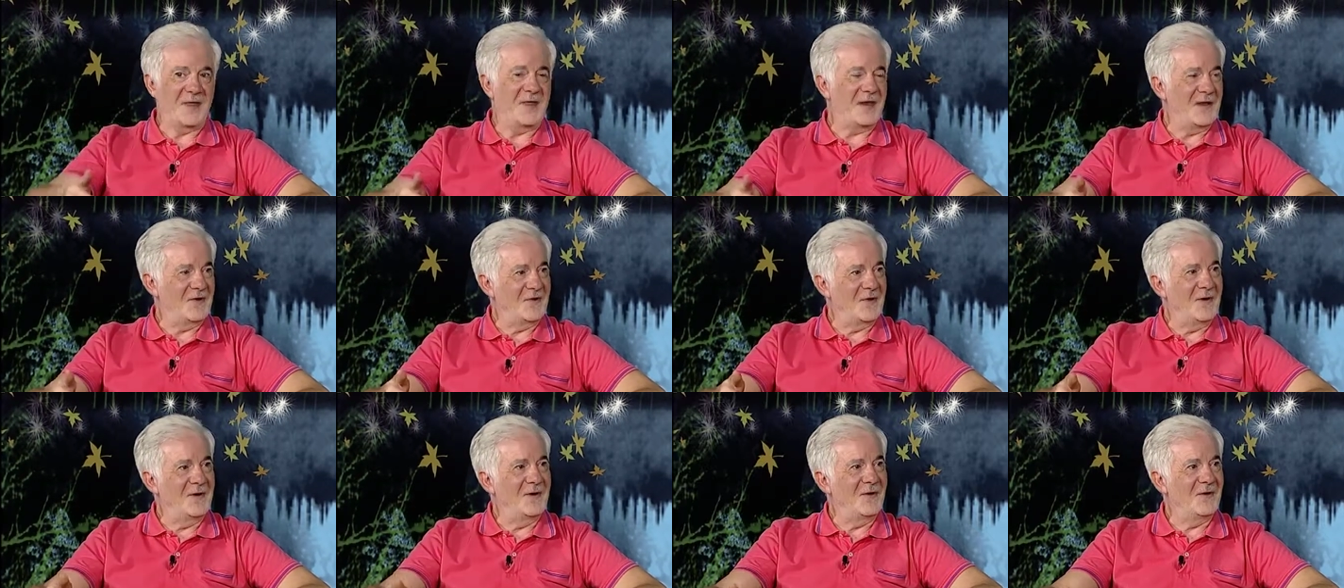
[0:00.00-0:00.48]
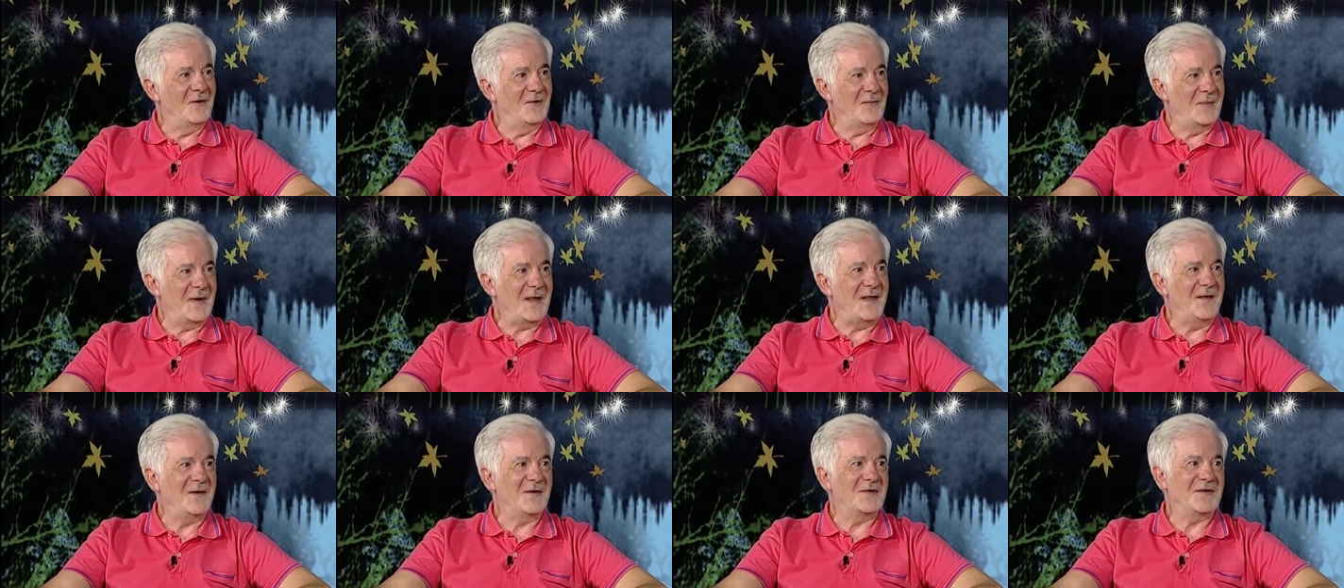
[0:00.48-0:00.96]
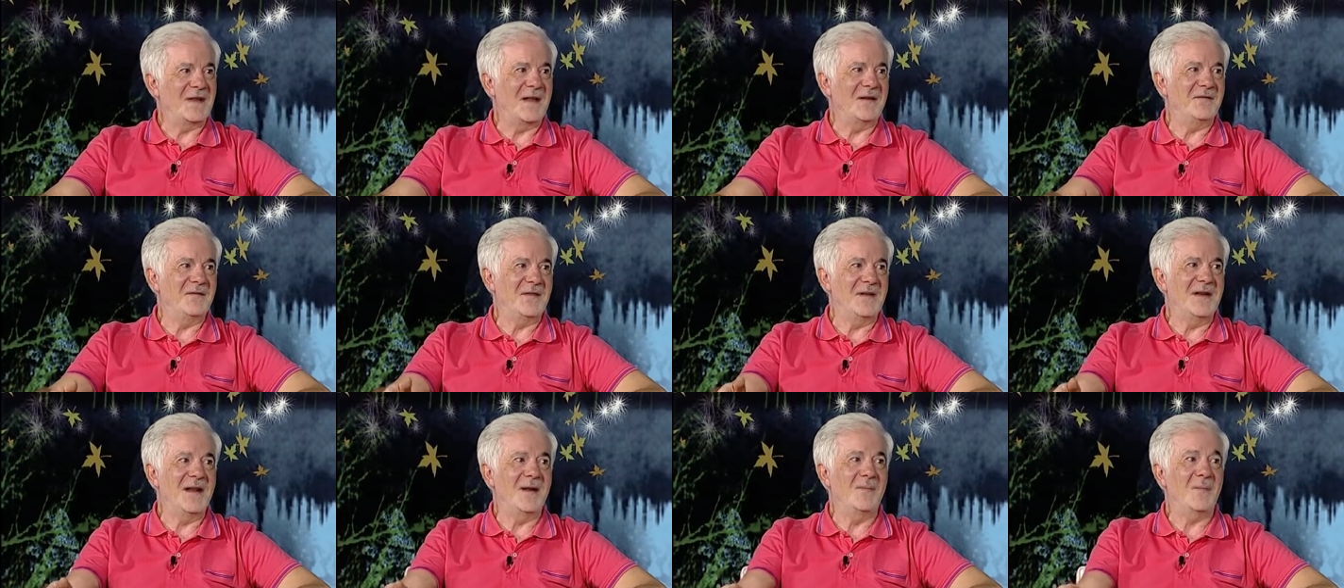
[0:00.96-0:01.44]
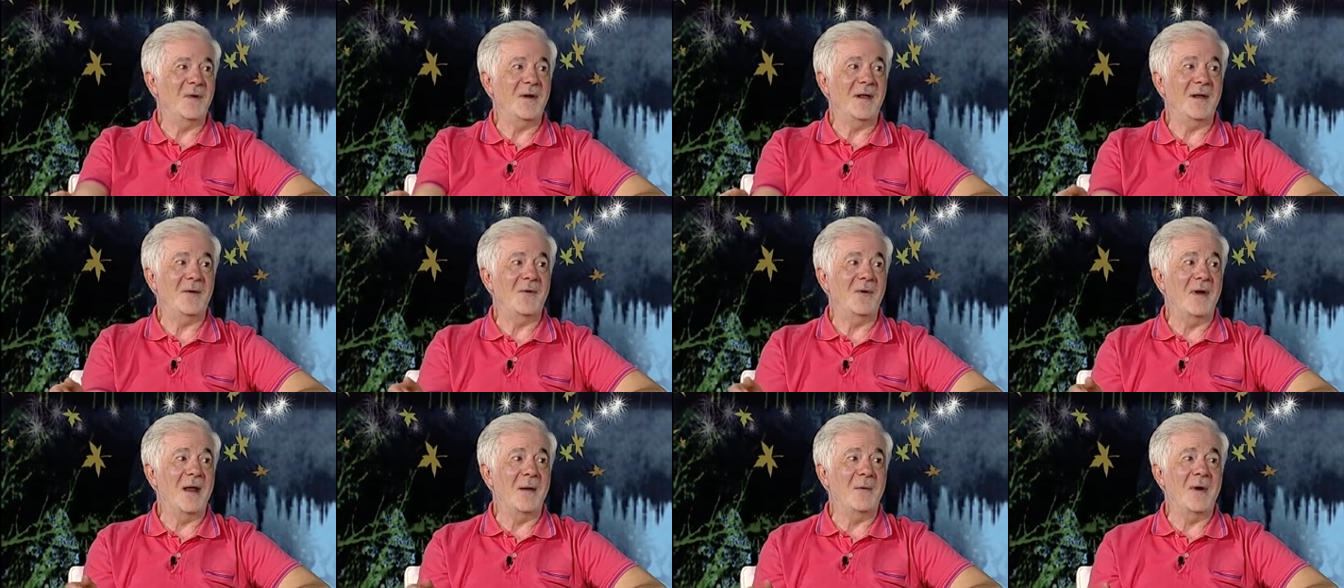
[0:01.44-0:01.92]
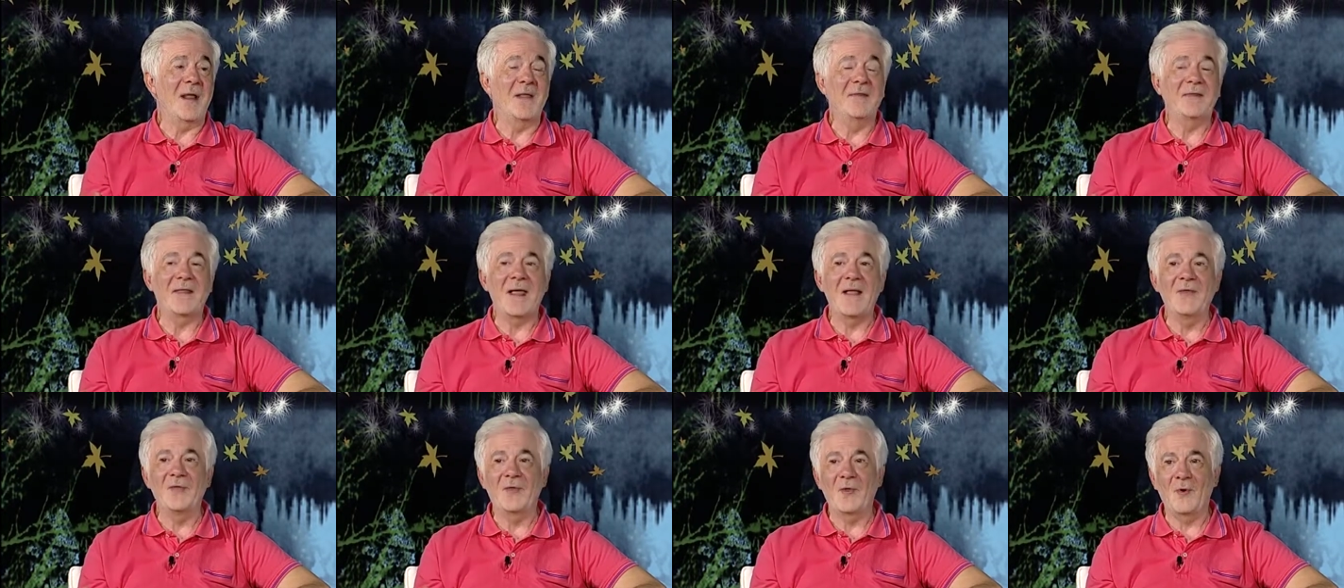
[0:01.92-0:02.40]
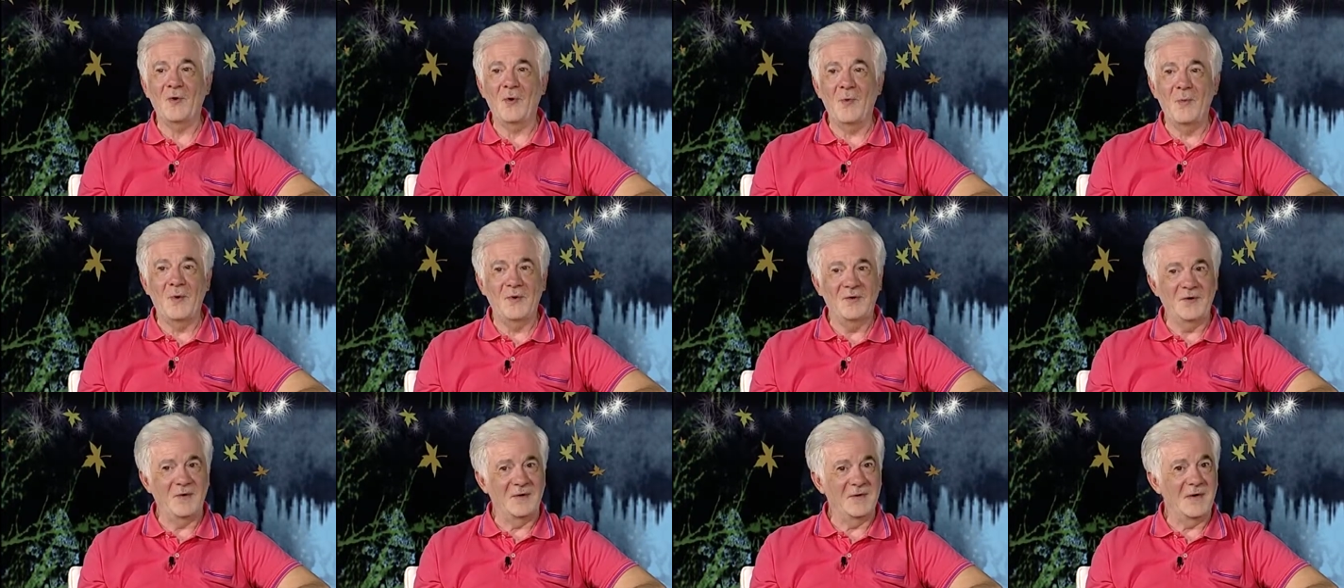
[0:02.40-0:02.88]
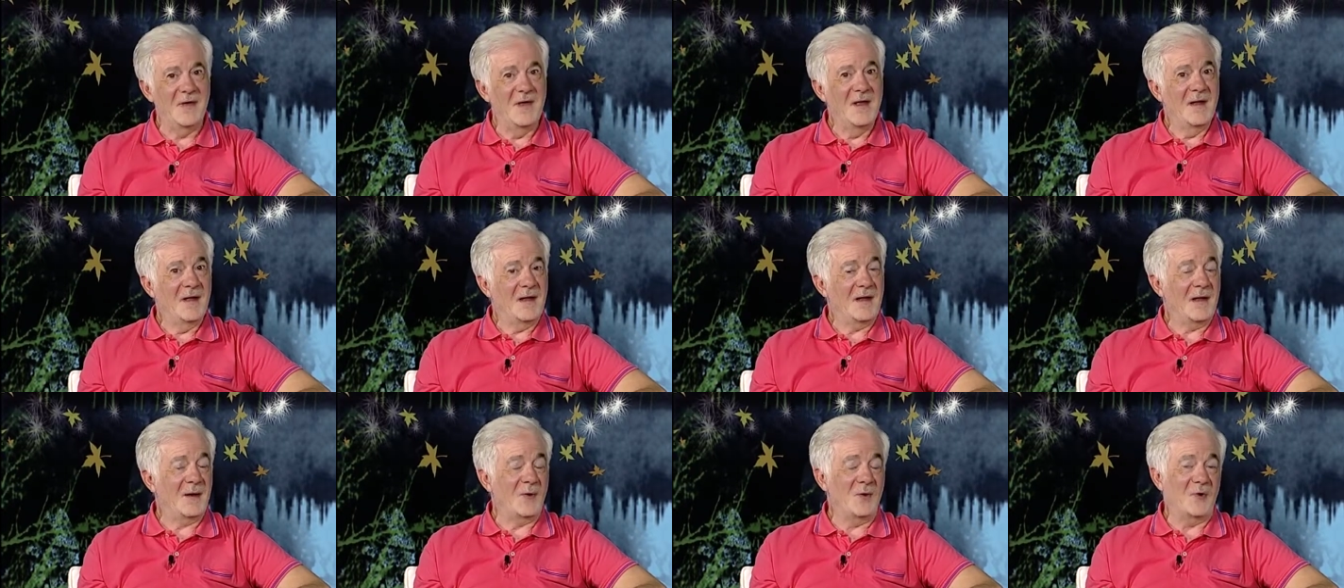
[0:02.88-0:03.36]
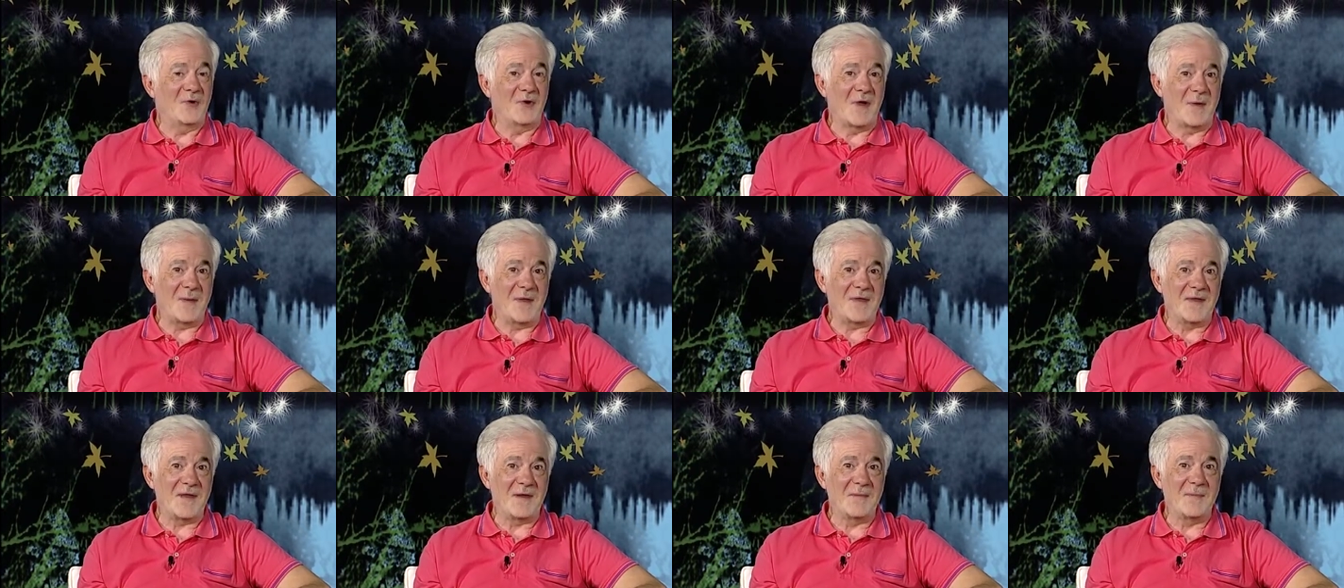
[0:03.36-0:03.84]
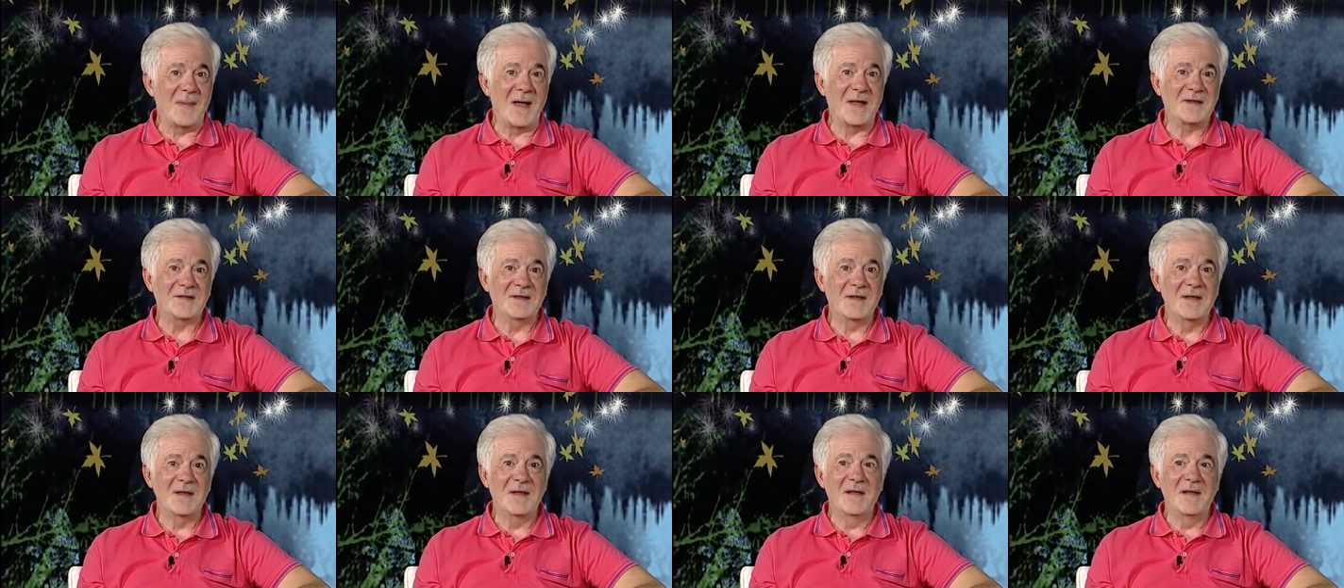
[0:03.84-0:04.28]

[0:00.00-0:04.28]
cito en los vídeos al final porque colaboran tanto como yo, incluso a veces más.